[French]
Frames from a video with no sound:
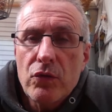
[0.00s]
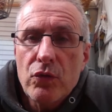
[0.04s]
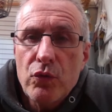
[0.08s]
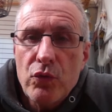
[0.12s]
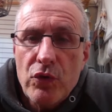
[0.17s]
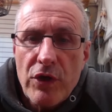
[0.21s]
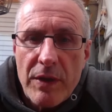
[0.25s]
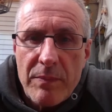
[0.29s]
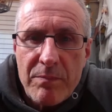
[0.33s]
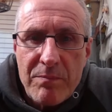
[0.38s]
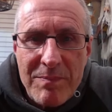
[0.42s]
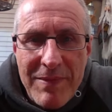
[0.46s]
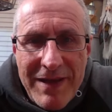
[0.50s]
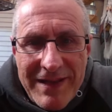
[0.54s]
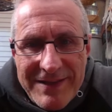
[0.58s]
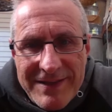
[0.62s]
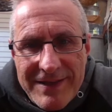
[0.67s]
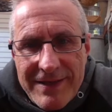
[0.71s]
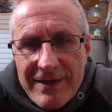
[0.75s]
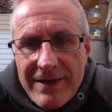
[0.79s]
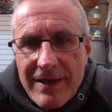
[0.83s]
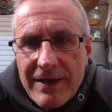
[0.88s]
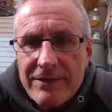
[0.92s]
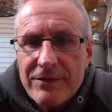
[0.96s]
où les
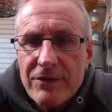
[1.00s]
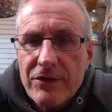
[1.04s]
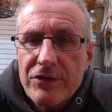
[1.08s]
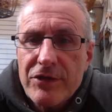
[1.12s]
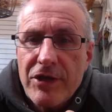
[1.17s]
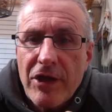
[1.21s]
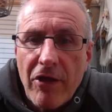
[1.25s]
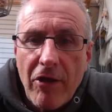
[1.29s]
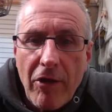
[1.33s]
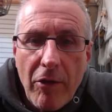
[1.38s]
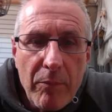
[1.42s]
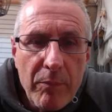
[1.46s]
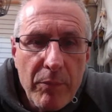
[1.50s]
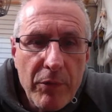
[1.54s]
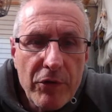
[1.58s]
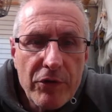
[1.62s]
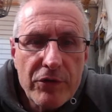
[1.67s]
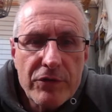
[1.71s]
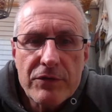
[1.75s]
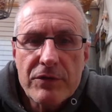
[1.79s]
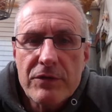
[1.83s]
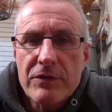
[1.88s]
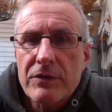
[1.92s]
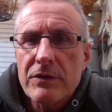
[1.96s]
métiers de
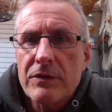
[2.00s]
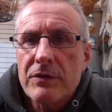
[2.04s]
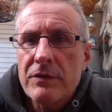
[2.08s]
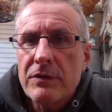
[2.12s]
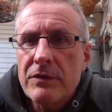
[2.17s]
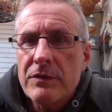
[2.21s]
thérapeutes,